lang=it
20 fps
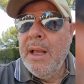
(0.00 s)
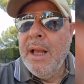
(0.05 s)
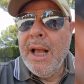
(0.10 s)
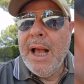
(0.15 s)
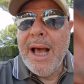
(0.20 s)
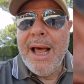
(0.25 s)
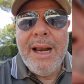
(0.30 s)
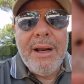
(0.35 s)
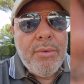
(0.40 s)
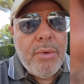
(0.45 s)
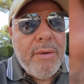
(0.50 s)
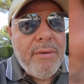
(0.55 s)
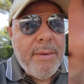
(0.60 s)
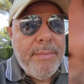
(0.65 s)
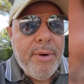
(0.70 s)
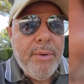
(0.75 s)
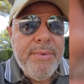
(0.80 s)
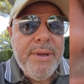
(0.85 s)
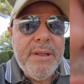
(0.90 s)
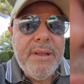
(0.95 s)
alla nuova
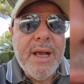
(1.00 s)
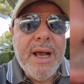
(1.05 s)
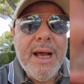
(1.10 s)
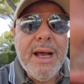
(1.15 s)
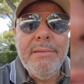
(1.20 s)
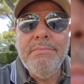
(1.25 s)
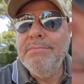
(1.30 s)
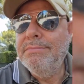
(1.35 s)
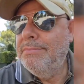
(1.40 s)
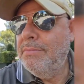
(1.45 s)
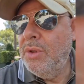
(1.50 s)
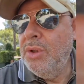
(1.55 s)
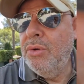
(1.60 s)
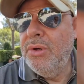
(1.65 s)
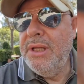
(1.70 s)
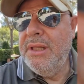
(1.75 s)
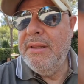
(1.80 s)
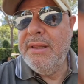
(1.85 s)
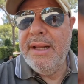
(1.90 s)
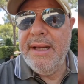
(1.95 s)
proprietà
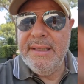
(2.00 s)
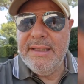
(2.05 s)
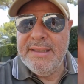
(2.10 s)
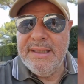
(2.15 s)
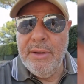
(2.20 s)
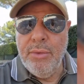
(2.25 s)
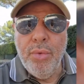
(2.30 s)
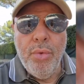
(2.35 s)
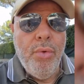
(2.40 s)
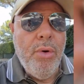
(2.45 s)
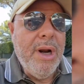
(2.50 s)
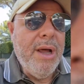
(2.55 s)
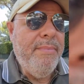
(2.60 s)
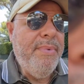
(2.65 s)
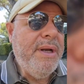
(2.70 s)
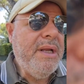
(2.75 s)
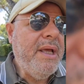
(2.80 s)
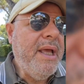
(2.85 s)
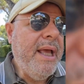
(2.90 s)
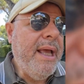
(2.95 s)
non interessa nulla
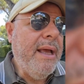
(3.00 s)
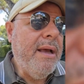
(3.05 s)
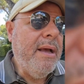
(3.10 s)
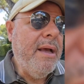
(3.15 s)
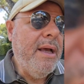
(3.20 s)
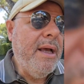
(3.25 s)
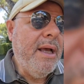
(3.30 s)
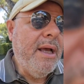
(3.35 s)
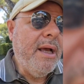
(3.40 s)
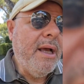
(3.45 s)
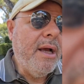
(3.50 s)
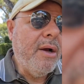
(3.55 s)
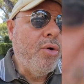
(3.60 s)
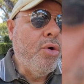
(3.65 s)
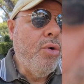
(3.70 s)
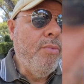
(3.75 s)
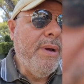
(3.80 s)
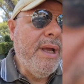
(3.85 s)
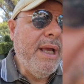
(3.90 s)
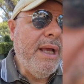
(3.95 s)
perché, eh,
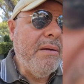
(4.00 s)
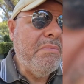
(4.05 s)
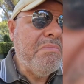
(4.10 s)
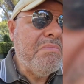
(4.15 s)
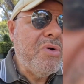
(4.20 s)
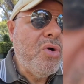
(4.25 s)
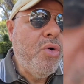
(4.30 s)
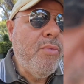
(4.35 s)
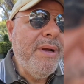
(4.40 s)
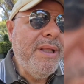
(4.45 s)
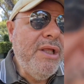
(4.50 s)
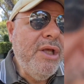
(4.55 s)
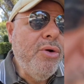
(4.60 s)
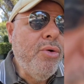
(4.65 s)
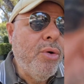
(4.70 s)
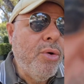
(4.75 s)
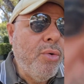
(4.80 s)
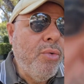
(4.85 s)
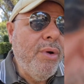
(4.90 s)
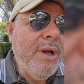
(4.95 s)
come, come
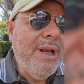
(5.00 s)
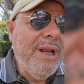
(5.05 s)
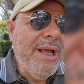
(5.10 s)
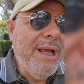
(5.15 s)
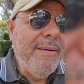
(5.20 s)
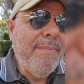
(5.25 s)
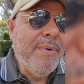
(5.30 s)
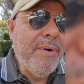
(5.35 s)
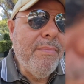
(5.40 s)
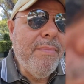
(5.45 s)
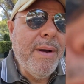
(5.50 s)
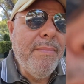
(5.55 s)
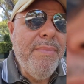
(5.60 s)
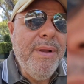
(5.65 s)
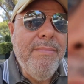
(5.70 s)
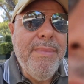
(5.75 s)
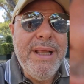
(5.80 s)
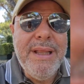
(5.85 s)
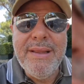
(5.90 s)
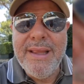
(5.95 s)
dicono quelli che
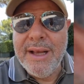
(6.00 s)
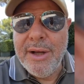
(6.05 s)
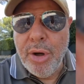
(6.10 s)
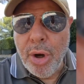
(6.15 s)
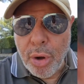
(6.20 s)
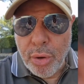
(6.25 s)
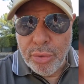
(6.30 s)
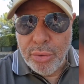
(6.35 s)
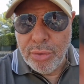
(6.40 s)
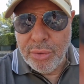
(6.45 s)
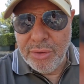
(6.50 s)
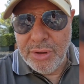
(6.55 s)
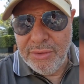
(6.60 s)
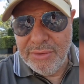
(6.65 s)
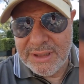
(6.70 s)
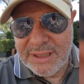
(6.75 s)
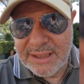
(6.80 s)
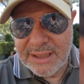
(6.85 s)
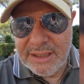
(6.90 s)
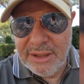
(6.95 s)
probabilmente godono di
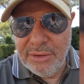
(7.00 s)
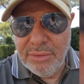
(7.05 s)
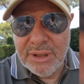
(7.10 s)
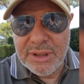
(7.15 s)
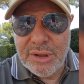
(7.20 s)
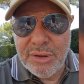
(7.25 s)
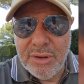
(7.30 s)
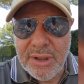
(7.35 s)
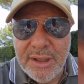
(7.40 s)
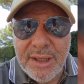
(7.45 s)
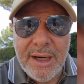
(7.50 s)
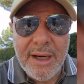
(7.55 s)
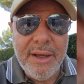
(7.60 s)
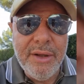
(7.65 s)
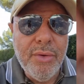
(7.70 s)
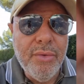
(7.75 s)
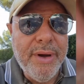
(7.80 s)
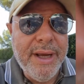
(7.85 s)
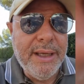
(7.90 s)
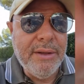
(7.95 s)
questa situazione della
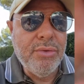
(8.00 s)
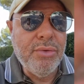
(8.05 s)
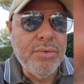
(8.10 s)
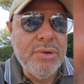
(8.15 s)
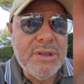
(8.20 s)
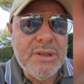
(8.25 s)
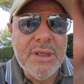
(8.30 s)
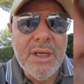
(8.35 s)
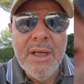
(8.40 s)
Juventus,